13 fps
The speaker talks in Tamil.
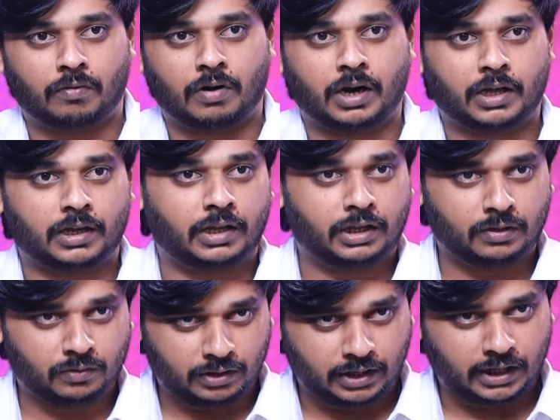
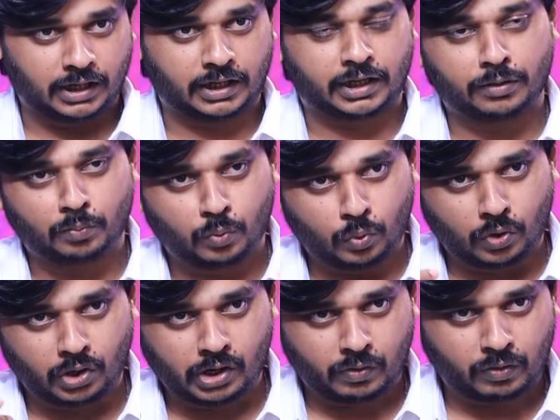வடக்கையும் கிழக்கையும்
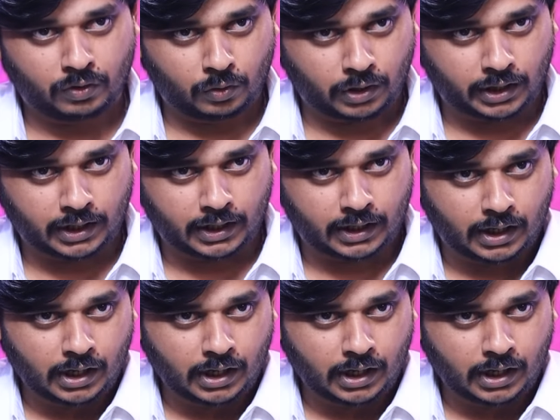மூடினவங்களுடைய